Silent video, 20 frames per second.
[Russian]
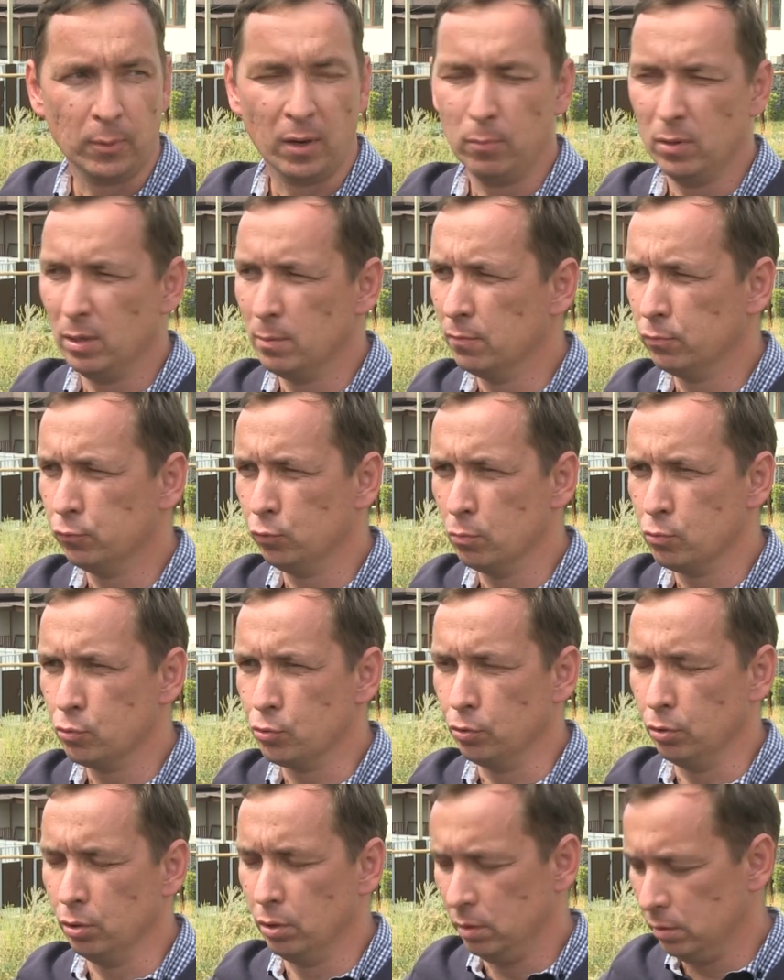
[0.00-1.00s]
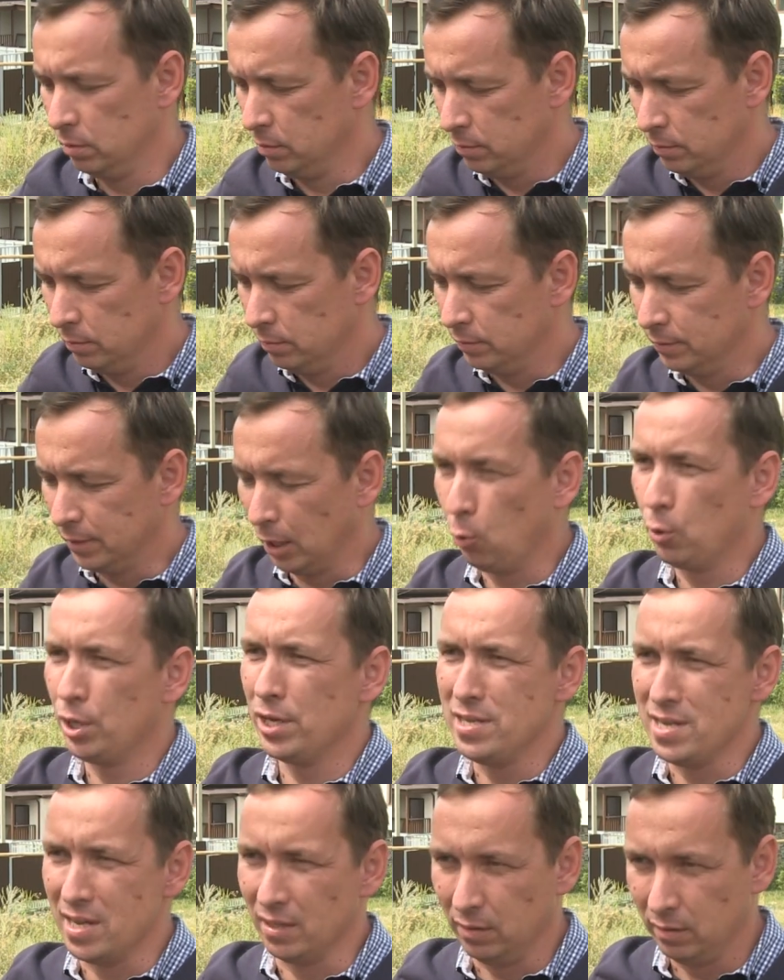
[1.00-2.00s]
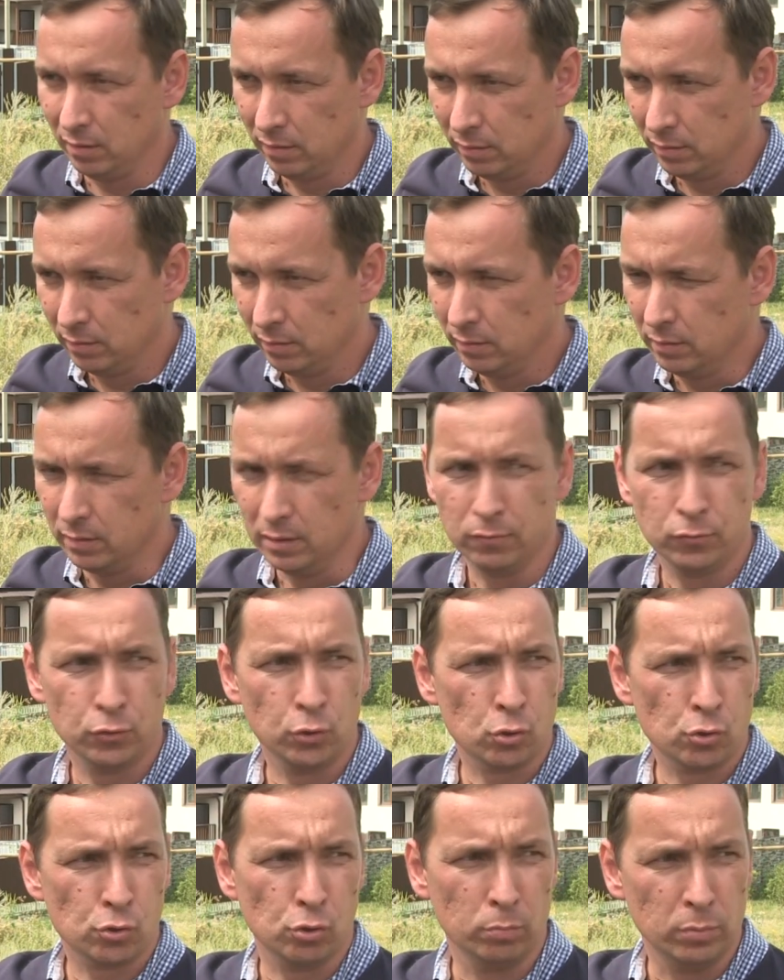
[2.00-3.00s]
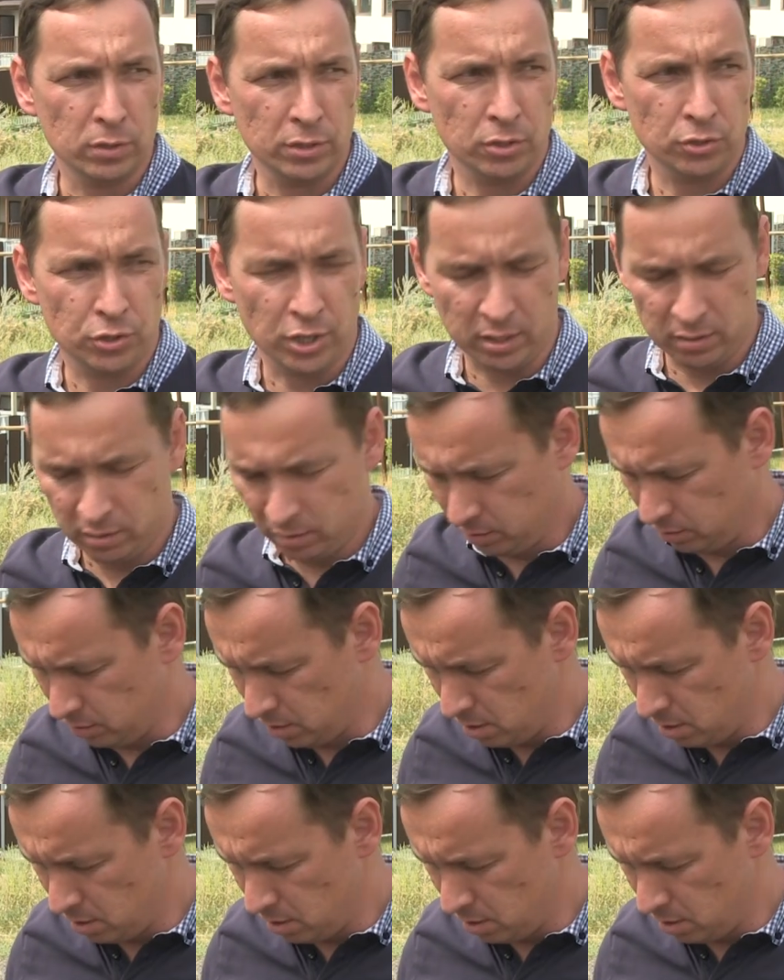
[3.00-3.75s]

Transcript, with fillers: Проблема в том, что дороги нет. И все, что мы сейчас